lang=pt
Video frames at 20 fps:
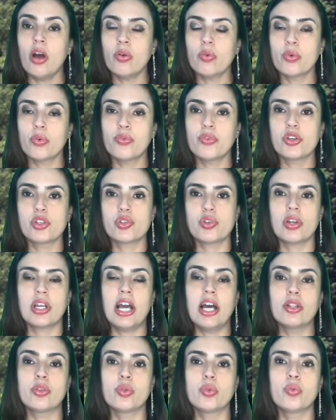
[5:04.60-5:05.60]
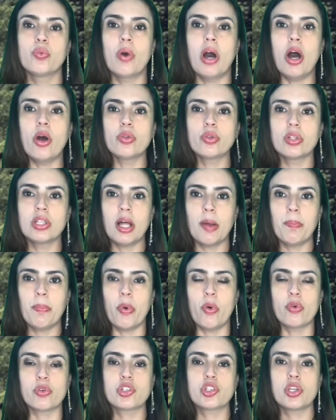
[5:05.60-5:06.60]
foi jogado do alto da
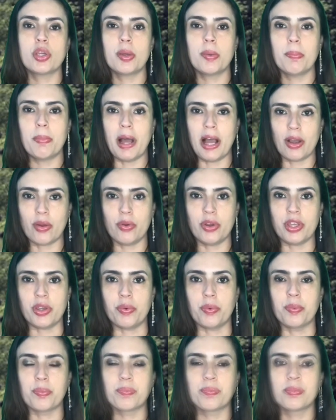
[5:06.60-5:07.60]
ponte para o rio.